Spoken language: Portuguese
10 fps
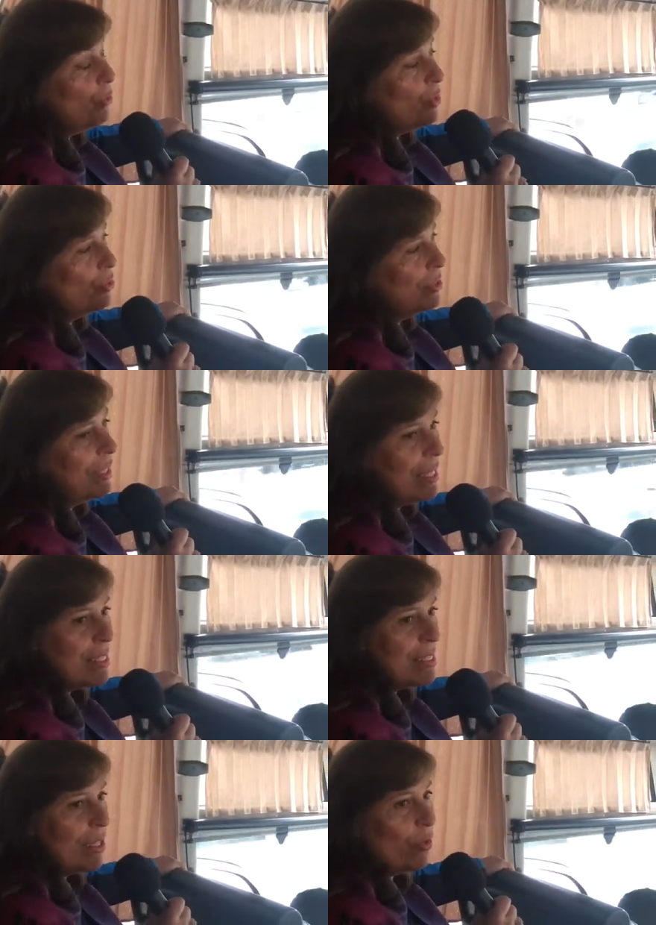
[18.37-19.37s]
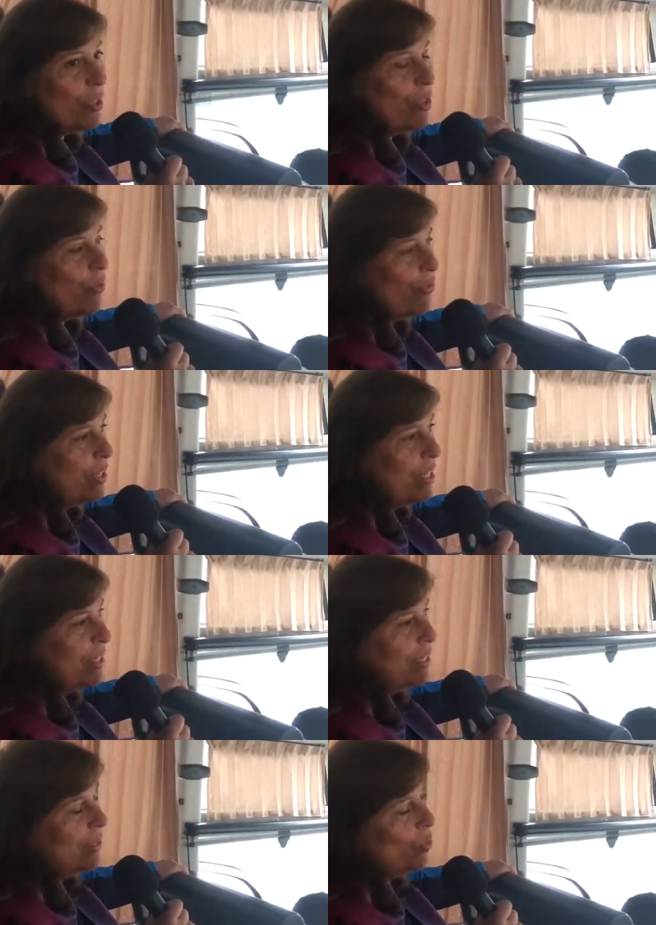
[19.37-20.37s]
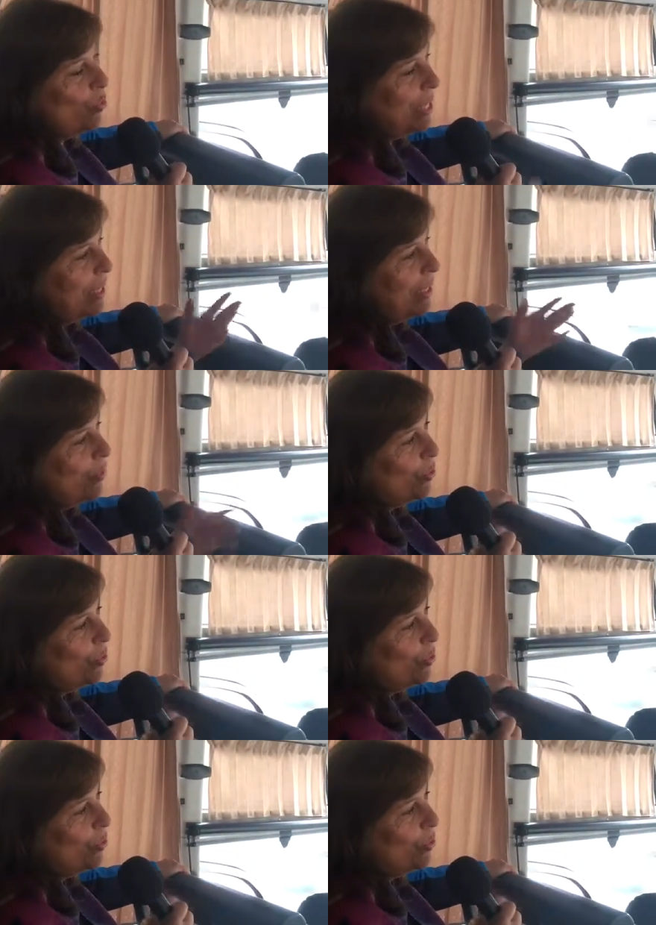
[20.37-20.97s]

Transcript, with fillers: muito triste quando eu via que um ia,